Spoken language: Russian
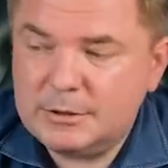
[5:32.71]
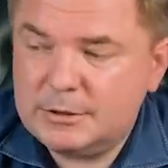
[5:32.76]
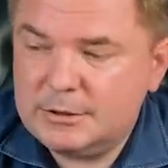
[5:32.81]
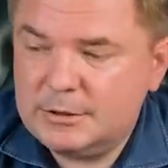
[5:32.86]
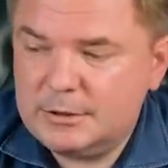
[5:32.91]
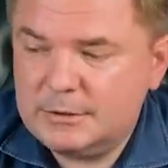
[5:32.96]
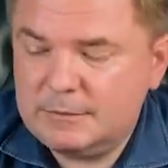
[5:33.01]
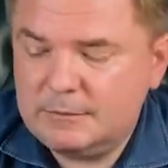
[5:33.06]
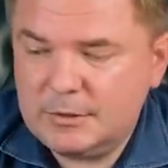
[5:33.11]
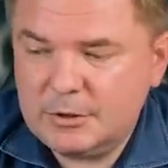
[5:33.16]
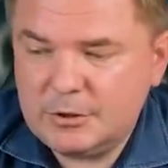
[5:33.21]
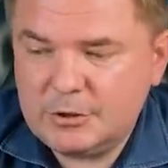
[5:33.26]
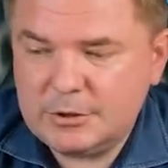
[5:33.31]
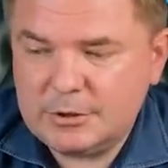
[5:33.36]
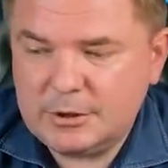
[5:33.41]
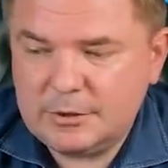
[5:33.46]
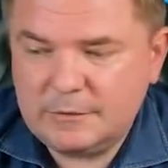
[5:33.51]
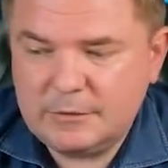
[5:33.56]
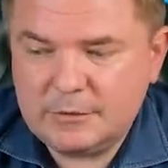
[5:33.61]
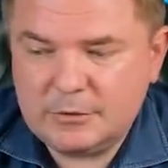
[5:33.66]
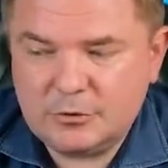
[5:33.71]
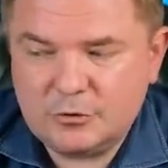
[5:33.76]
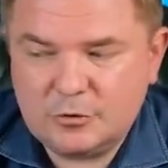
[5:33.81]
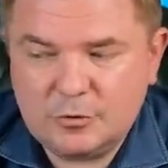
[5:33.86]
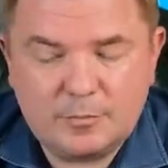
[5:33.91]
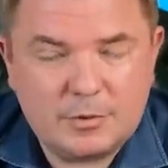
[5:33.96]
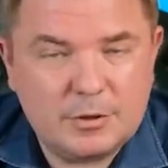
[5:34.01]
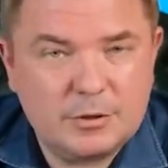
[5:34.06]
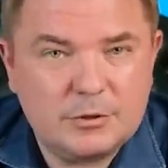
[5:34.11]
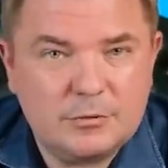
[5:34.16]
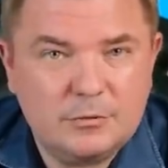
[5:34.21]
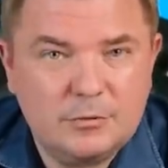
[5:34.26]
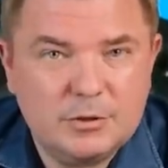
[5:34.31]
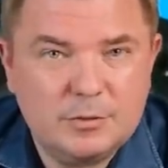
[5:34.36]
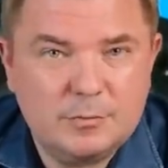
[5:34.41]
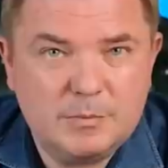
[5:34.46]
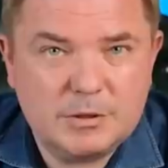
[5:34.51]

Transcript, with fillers: И здесь важно, соответственно, что происходит с